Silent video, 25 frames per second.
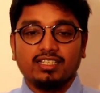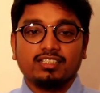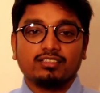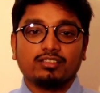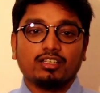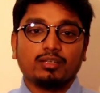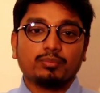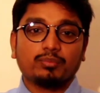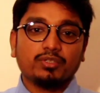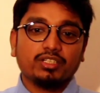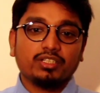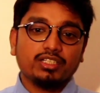তো
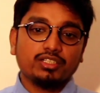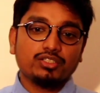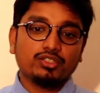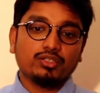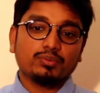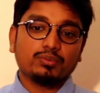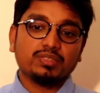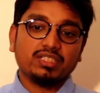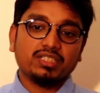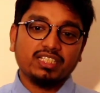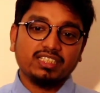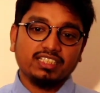আপনি
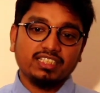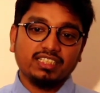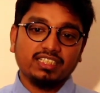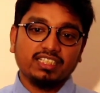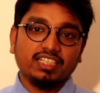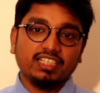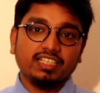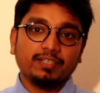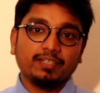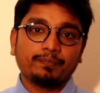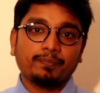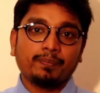এইসব সাথে
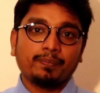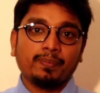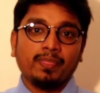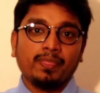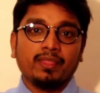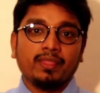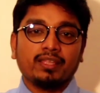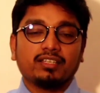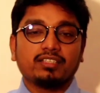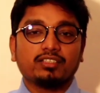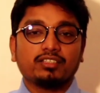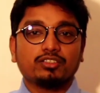নিয়ে
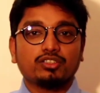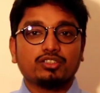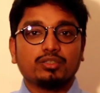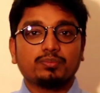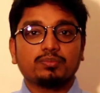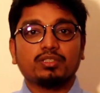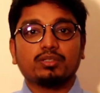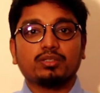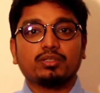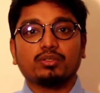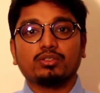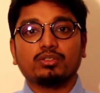কিন্তু
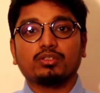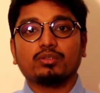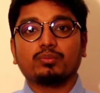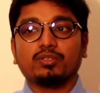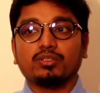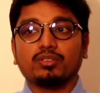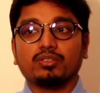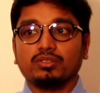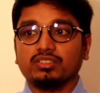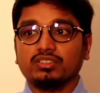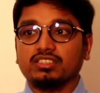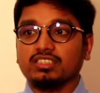সবচেয়ে
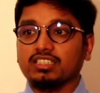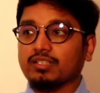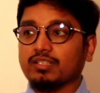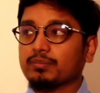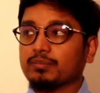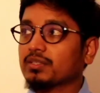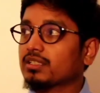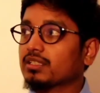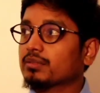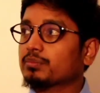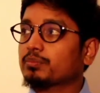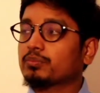গুরুত্বপূর্ণ হচ্ছে
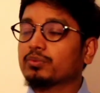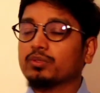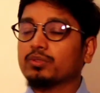আপনার